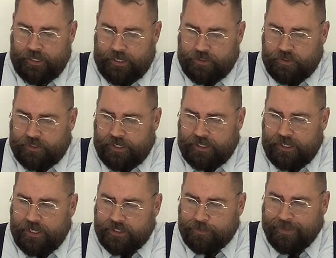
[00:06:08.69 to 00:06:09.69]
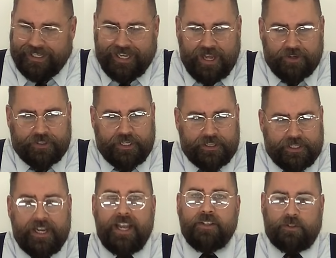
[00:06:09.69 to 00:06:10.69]
Y yo quería explicarte
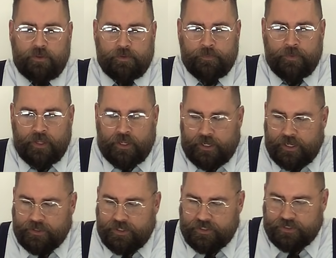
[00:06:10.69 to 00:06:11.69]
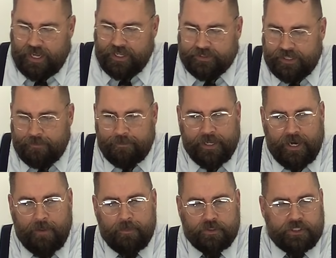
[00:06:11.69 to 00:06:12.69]
de esto. Y interesante,
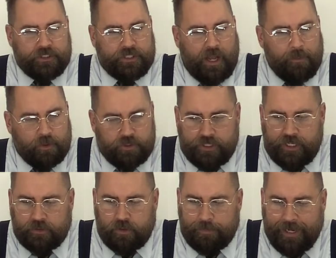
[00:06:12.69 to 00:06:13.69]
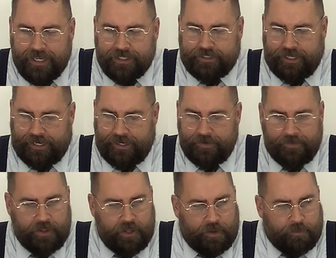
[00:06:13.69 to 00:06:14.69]
miramos en Salmo 120,
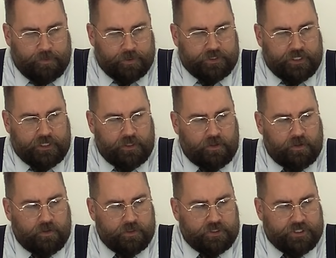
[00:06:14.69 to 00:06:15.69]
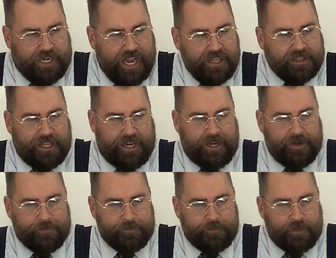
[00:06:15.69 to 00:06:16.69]
versículo 7,
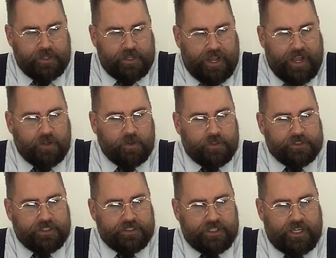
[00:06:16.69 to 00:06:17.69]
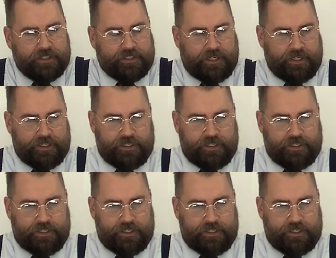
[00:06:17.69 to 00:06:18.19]
algo interesante.